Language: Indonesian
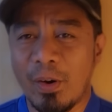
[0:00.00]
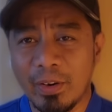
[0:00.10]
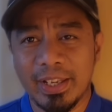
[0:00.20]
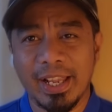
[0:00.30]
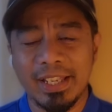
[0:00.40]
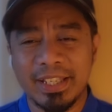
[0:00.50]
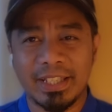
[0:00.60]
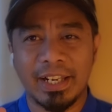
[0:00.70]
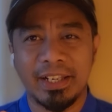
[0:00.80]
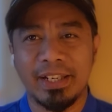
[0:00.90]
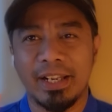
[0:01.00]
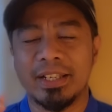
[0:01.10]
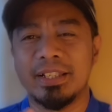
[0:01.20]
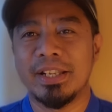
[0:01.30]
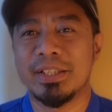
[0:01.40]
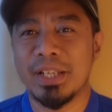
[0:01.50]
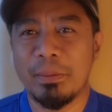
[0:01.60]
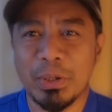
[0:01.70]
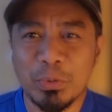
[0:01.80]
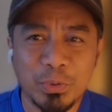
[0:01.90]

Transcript: Oke guys Tania dan selamat